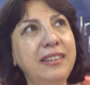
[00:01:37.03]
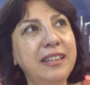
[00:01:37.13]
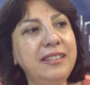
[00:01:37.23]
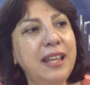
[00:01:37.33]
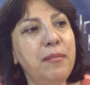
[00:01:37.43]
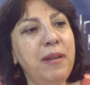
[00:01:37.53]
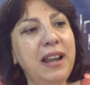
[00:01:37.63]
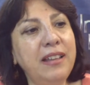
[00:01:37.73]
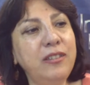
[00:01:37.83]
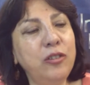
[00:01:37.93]
estás
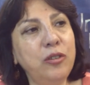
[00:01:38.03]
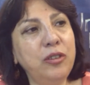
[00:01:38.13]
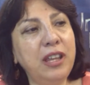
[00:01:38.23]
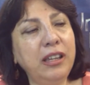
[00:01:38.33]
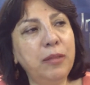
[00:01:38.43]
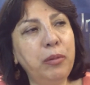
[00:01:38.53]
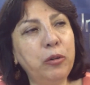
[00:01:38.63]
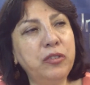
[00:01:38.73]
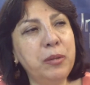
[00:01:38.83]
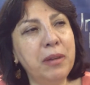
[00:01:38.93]
hablando de que
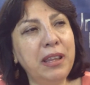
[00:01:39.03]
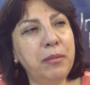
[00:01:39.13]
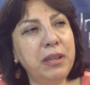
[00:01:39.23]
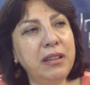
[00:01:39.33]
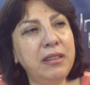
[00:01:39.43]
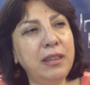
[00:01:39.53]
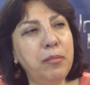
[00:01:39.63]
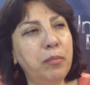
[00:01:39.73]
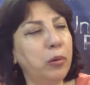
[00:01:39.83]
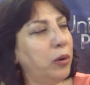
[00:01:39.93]

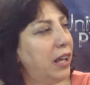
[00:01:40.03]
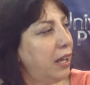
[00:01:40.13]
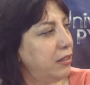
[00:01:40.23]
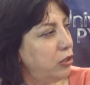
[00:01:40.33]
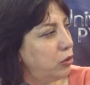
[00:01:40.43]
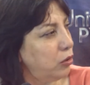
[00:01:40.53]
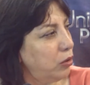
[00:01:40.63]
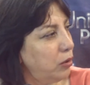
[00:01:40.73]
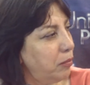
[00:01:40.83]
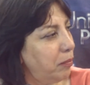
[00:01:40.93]
aproximadamente por
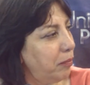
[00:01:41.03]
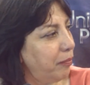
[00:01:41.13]
año